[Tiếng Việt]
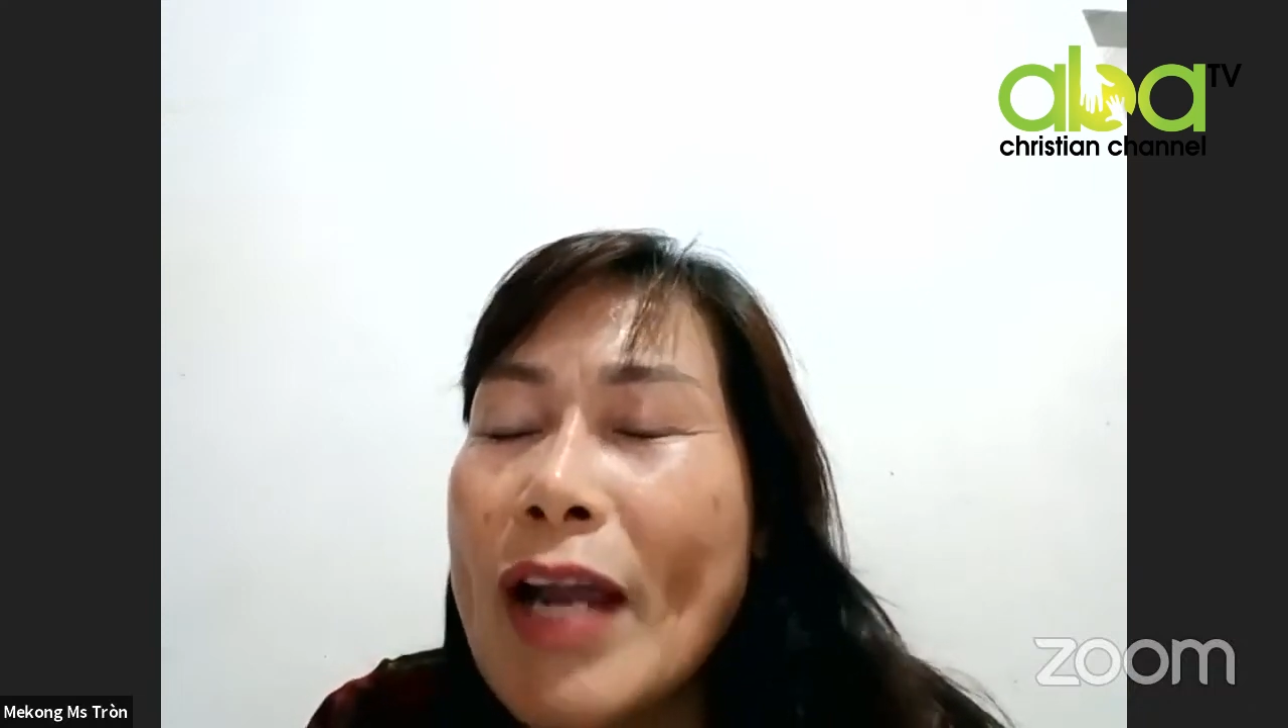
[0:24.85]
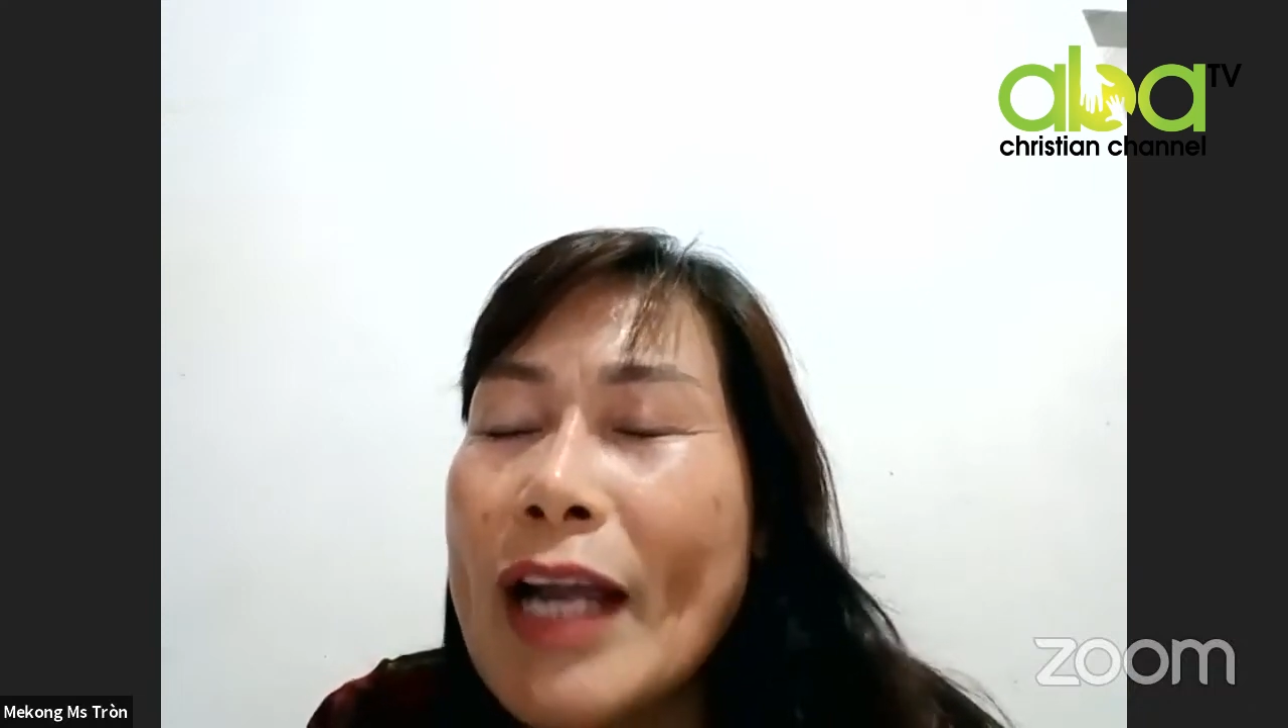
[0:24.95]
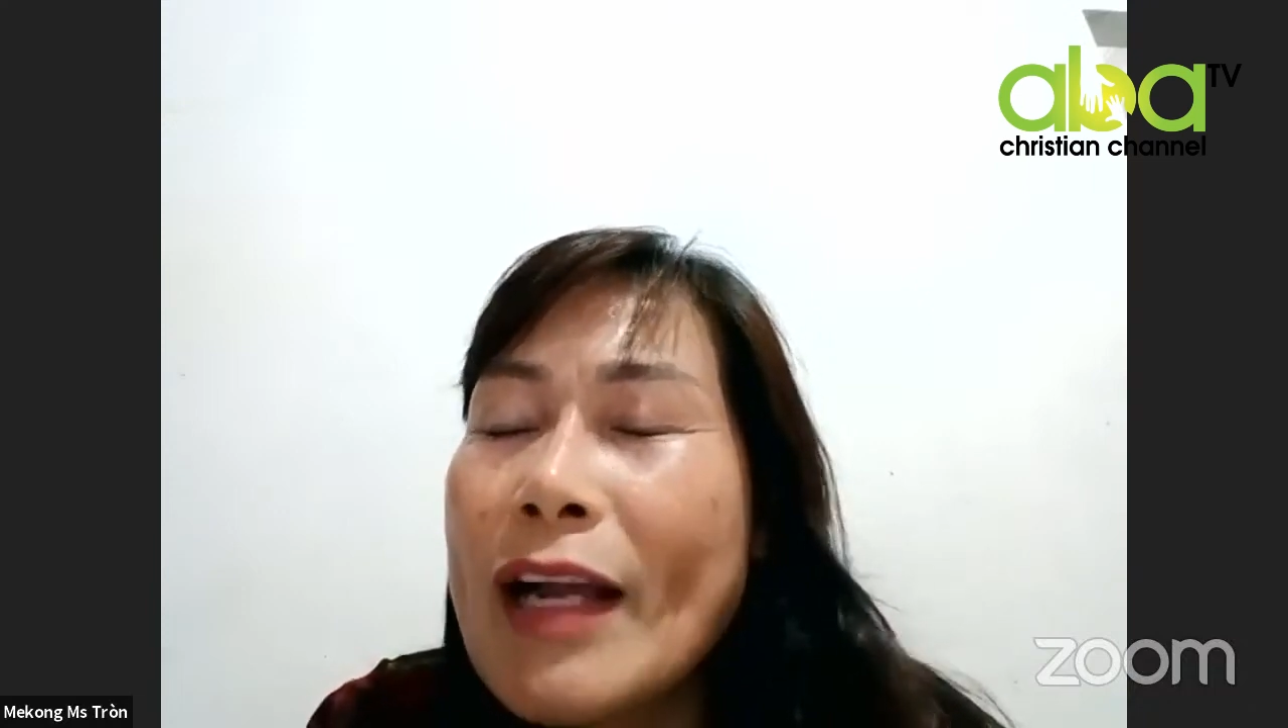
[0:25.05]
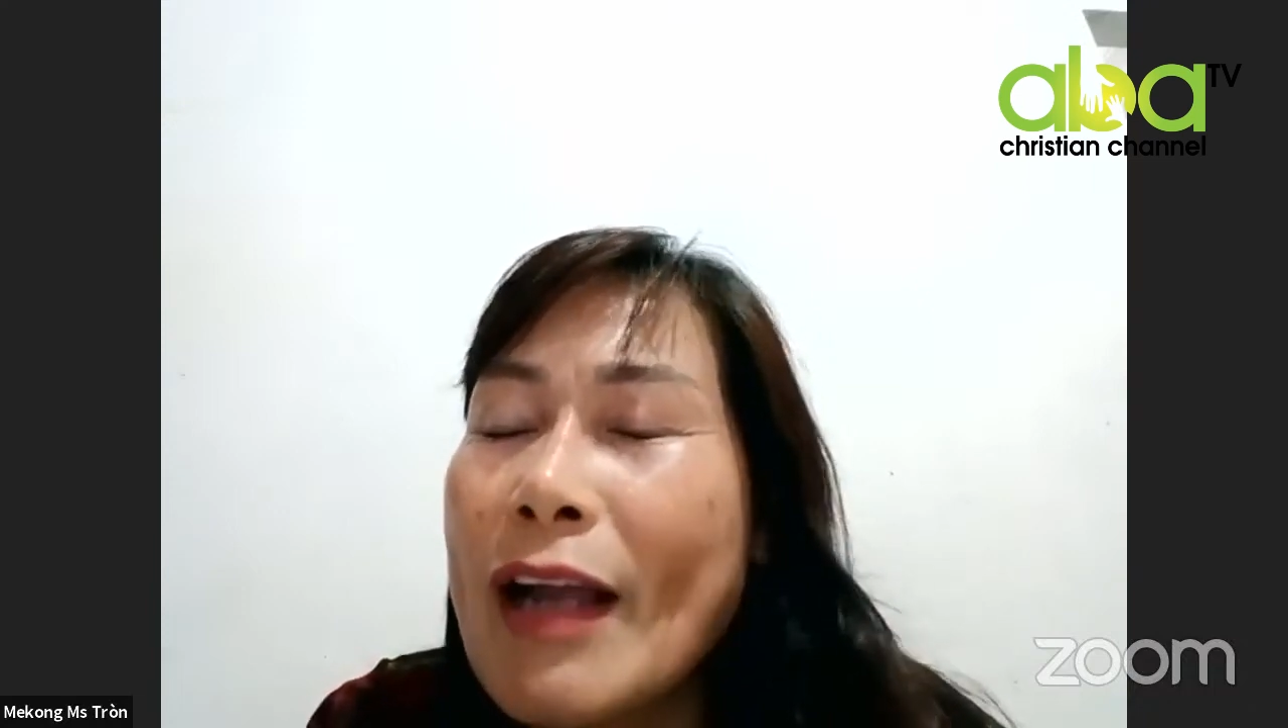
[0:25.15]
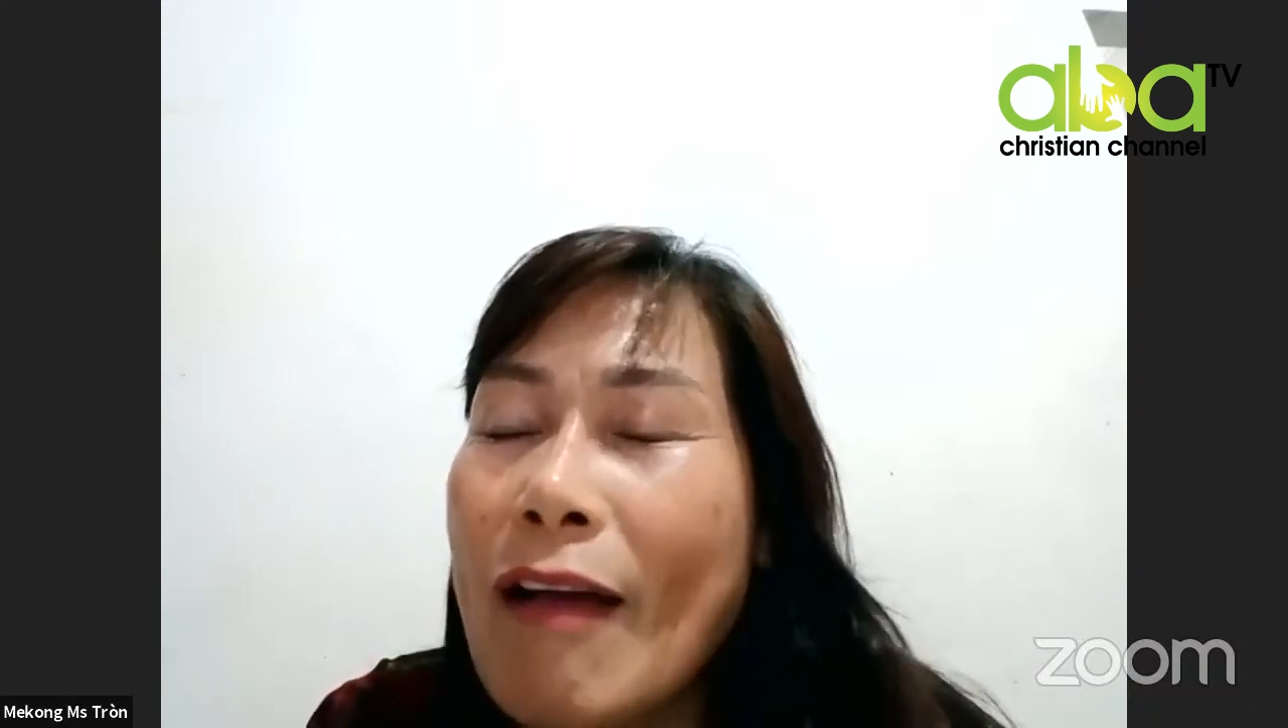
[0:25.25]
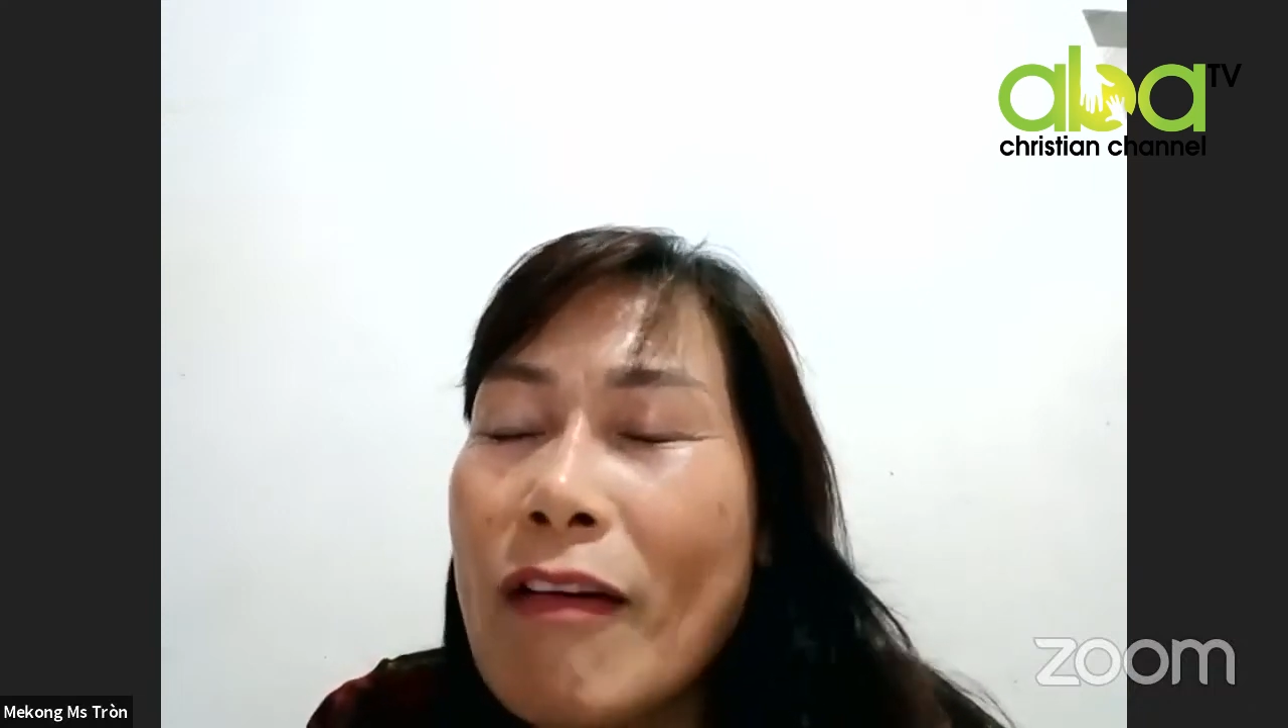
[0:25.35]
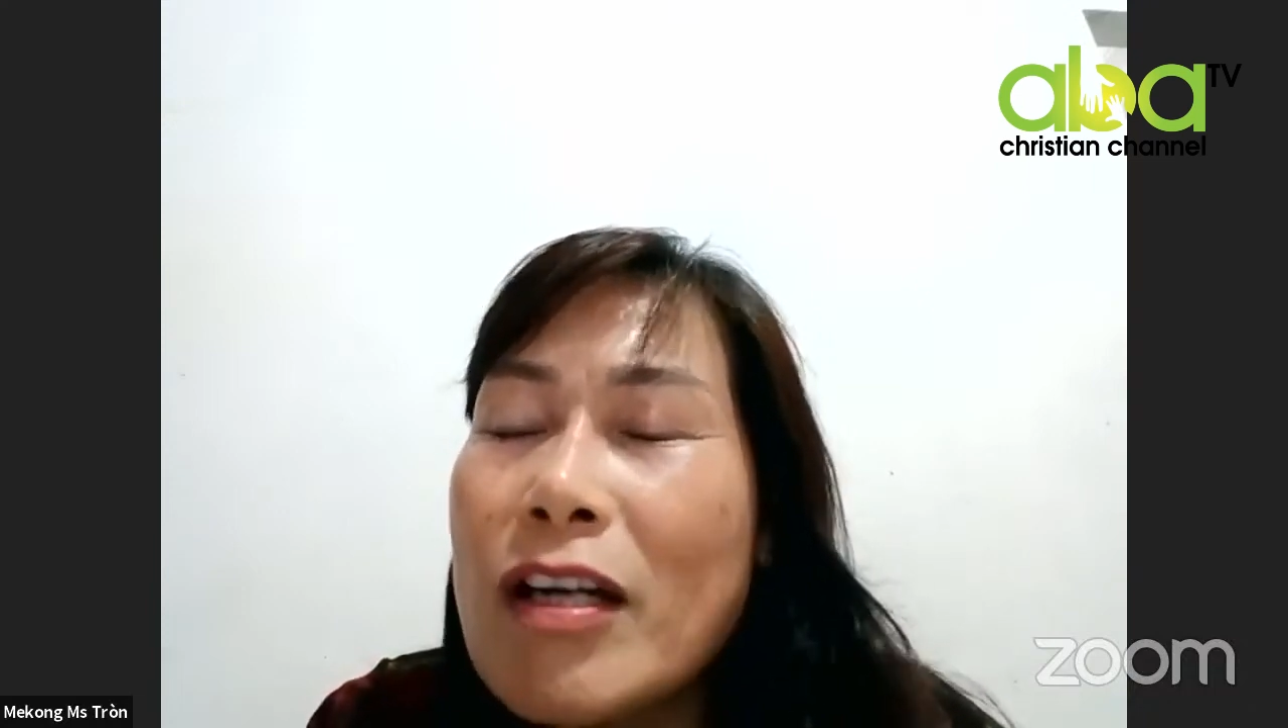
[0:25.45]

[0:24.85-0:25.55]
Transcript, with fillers: khát ao